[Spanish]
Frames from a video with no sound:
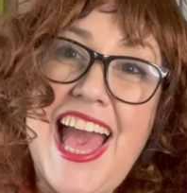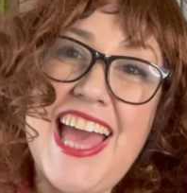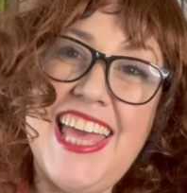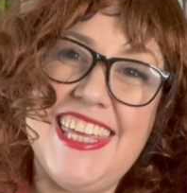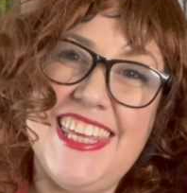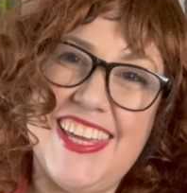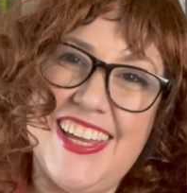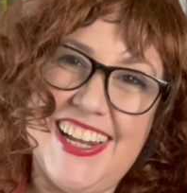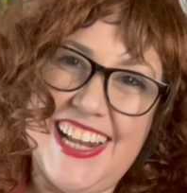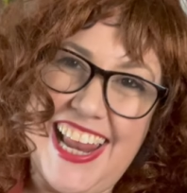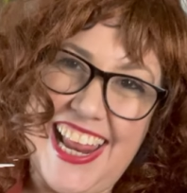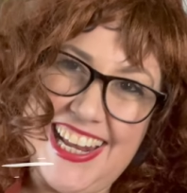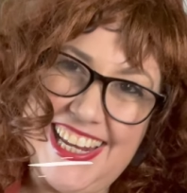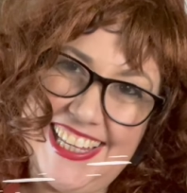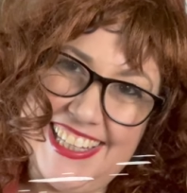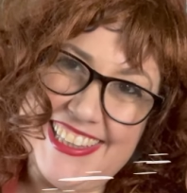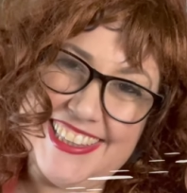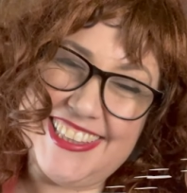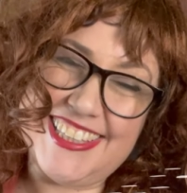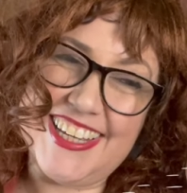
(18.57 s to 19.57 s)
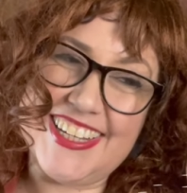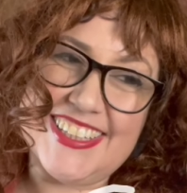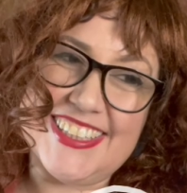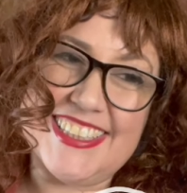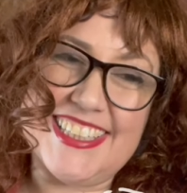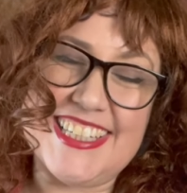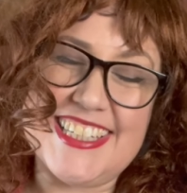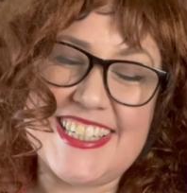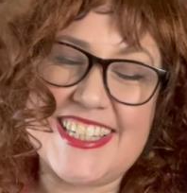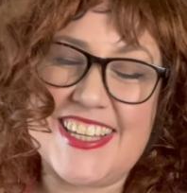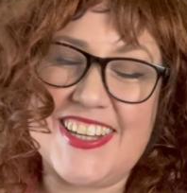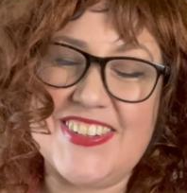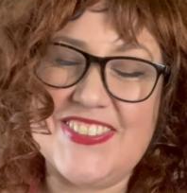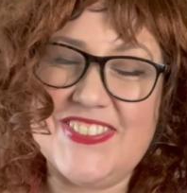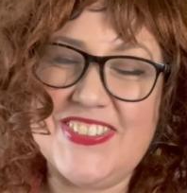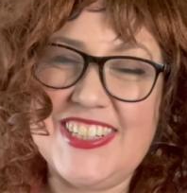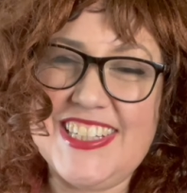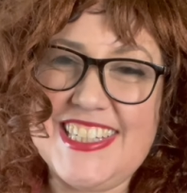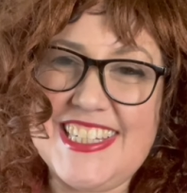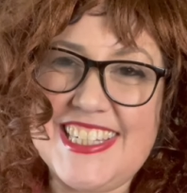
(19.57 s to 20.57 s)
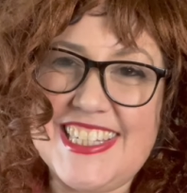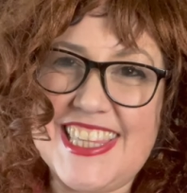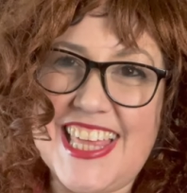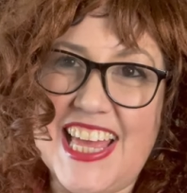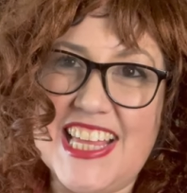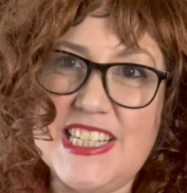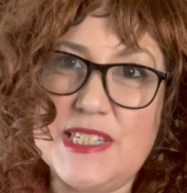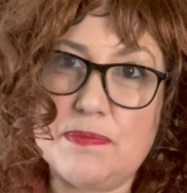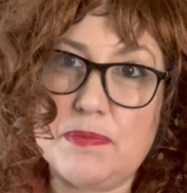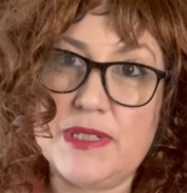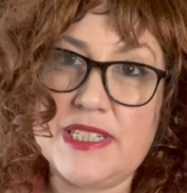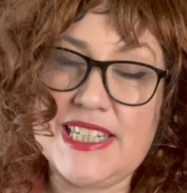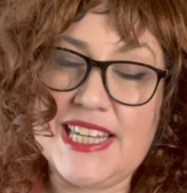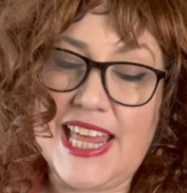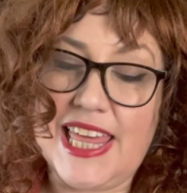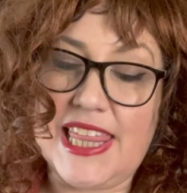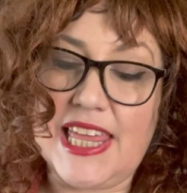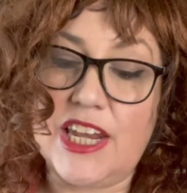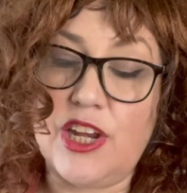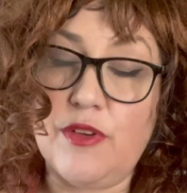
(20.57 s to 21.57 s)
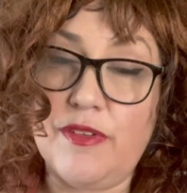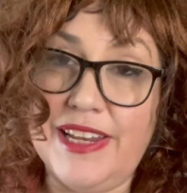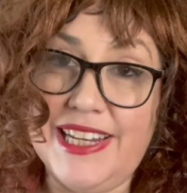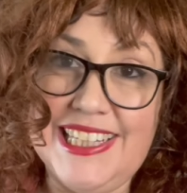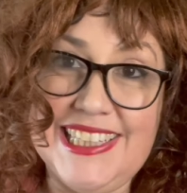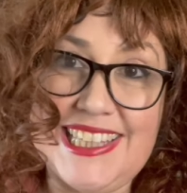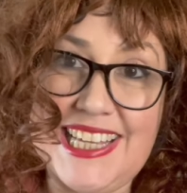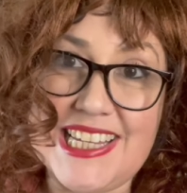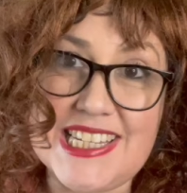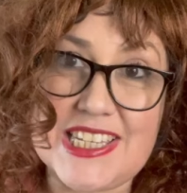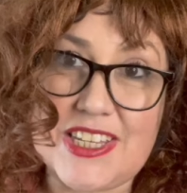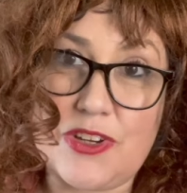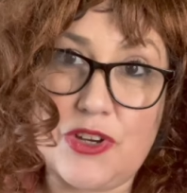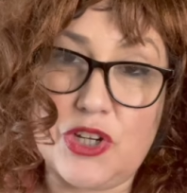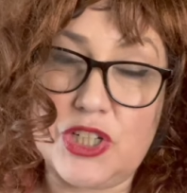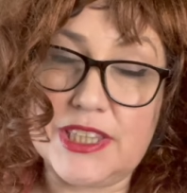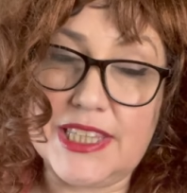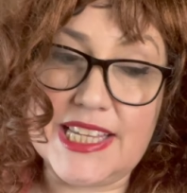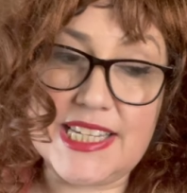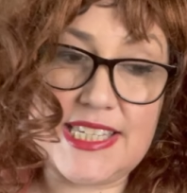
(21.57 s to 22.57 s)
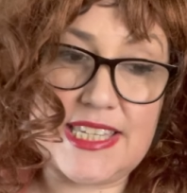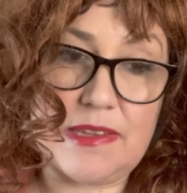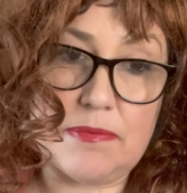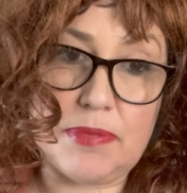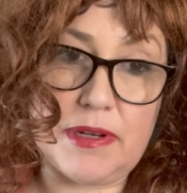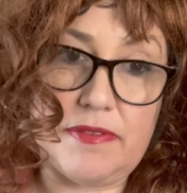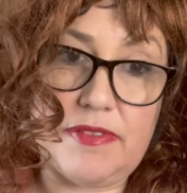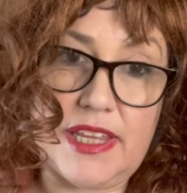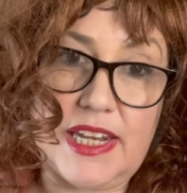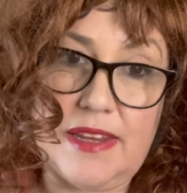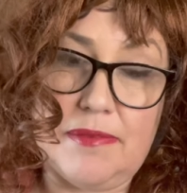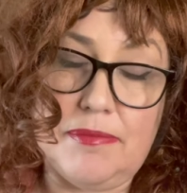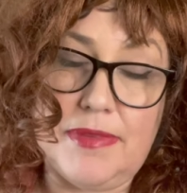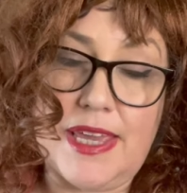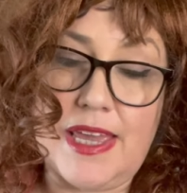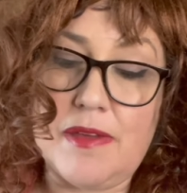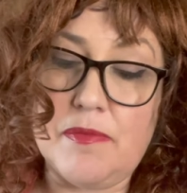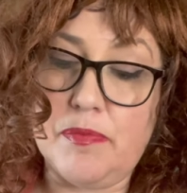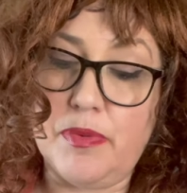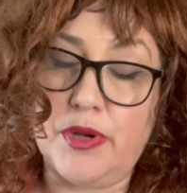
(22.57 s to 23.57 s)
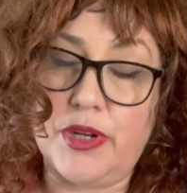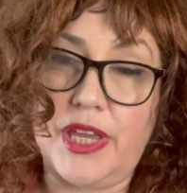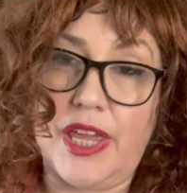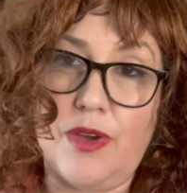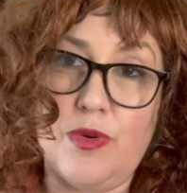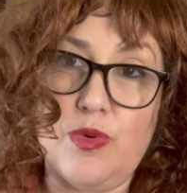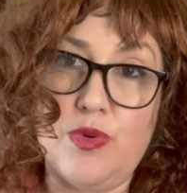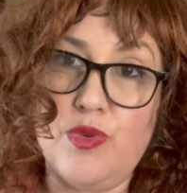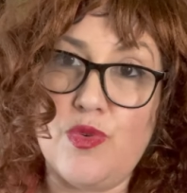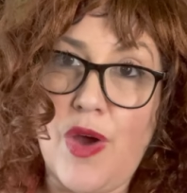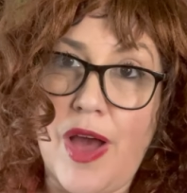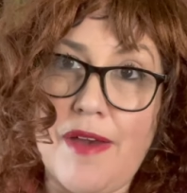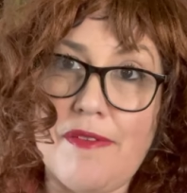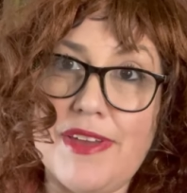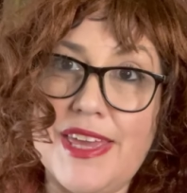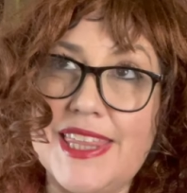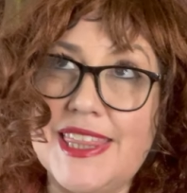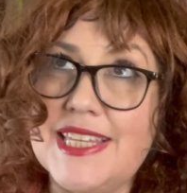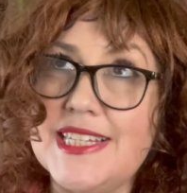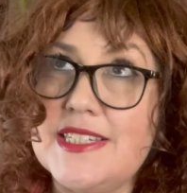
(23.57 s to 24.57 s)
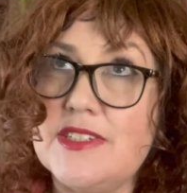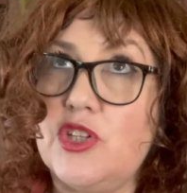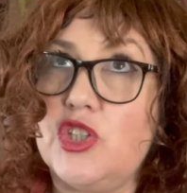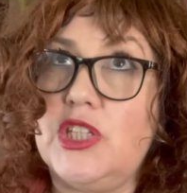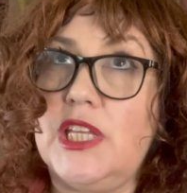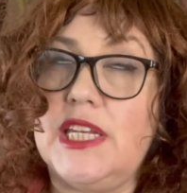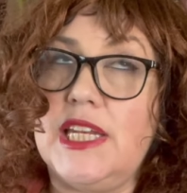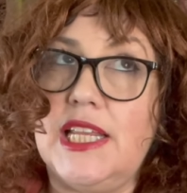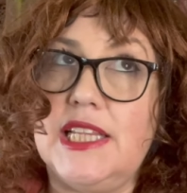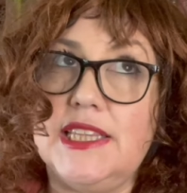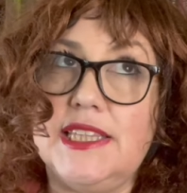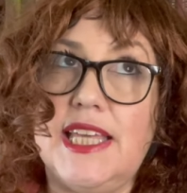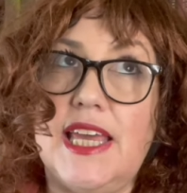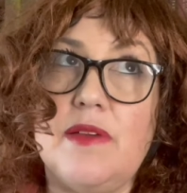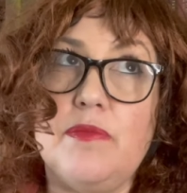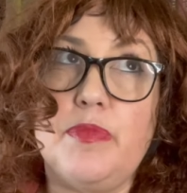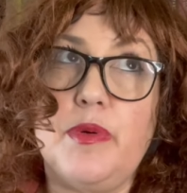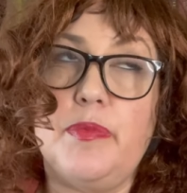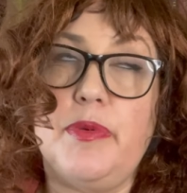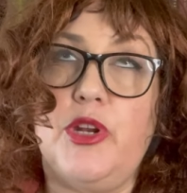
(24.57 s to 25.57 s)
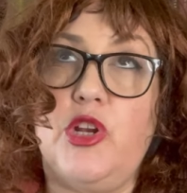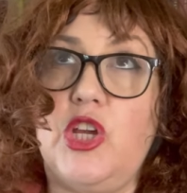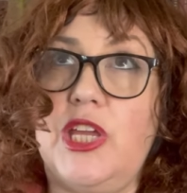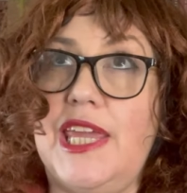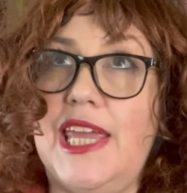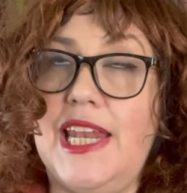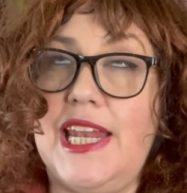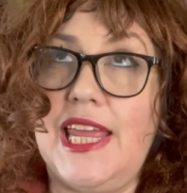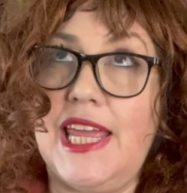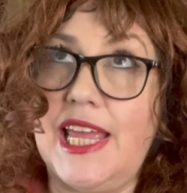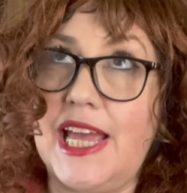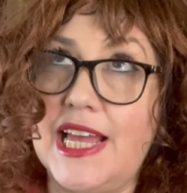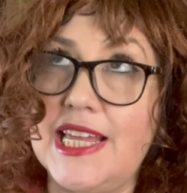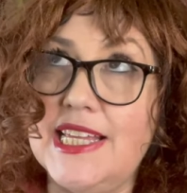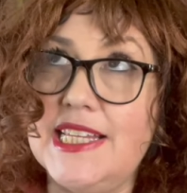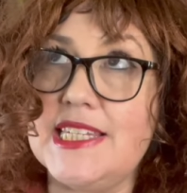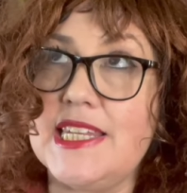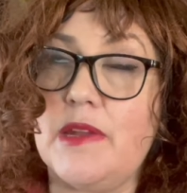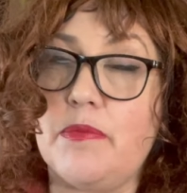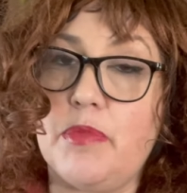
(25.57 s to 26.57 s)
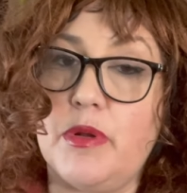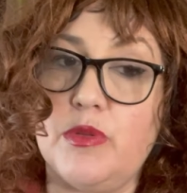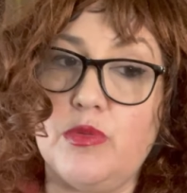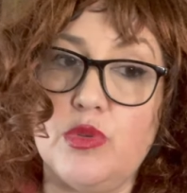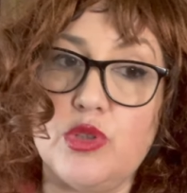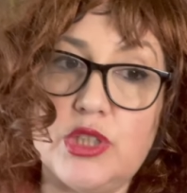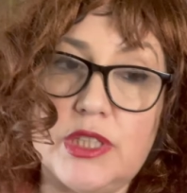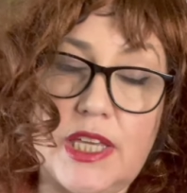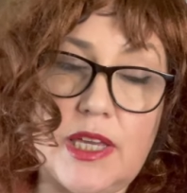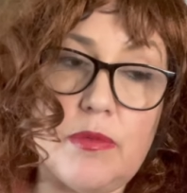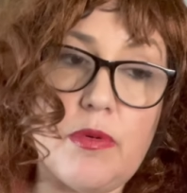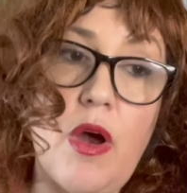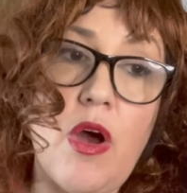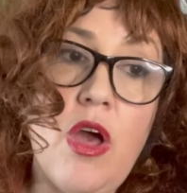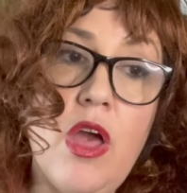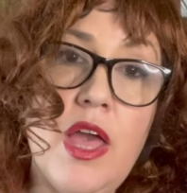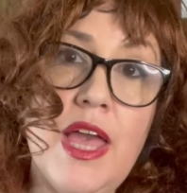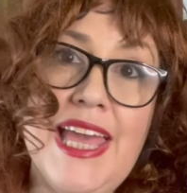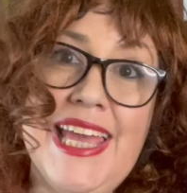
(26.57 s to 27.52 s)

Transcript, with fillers: y hola lectores, ¿cómo estáis? Pues nada, novelitas cortas siempre vienen bien porque uno a veces no tiene el tiempo, pero quiere ahí ser productivo.